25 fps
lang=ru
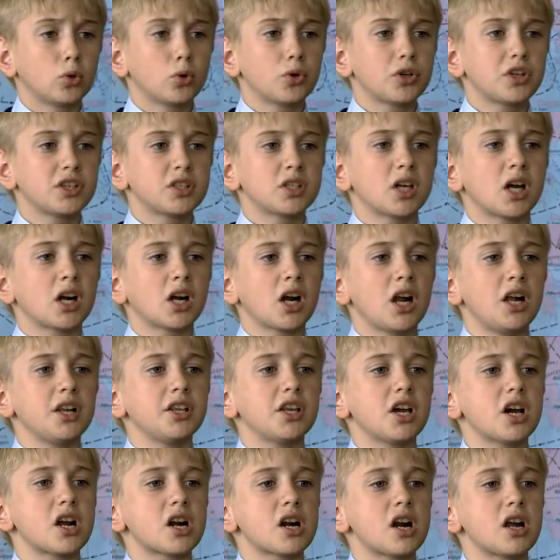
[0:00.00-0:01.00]
Турки
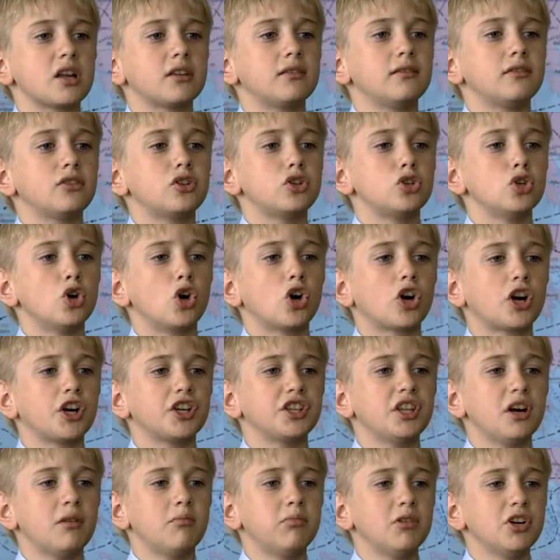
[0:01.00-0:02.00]
заранее радовались
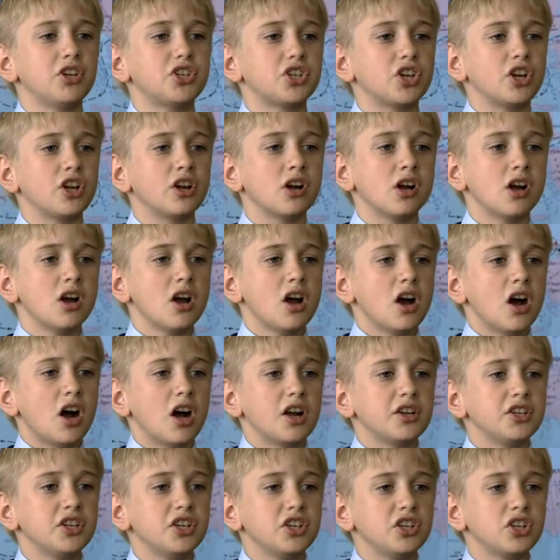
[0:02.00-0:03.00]
легкой добыче.
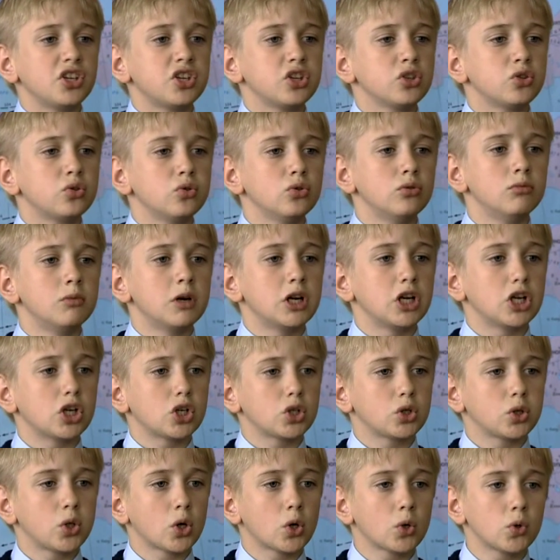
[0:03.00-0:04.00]
Они и не
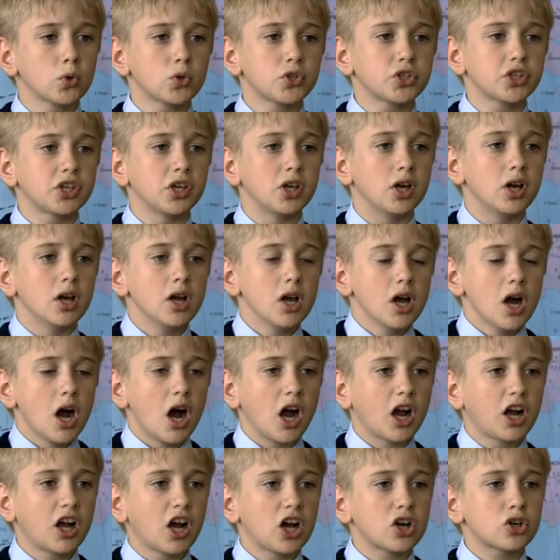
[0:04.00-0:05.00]
думали, что русские
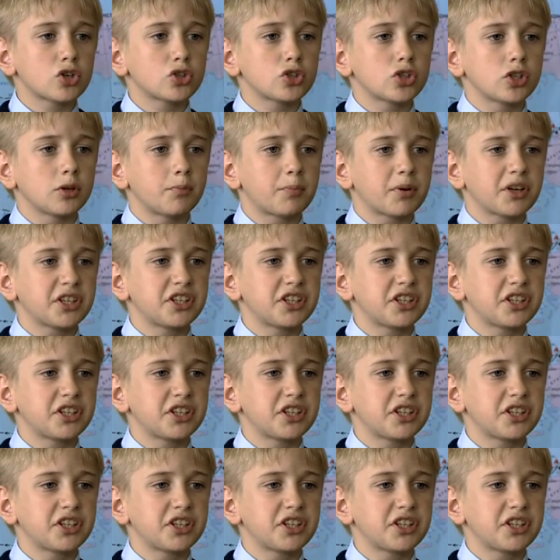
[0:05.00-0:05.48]
окажут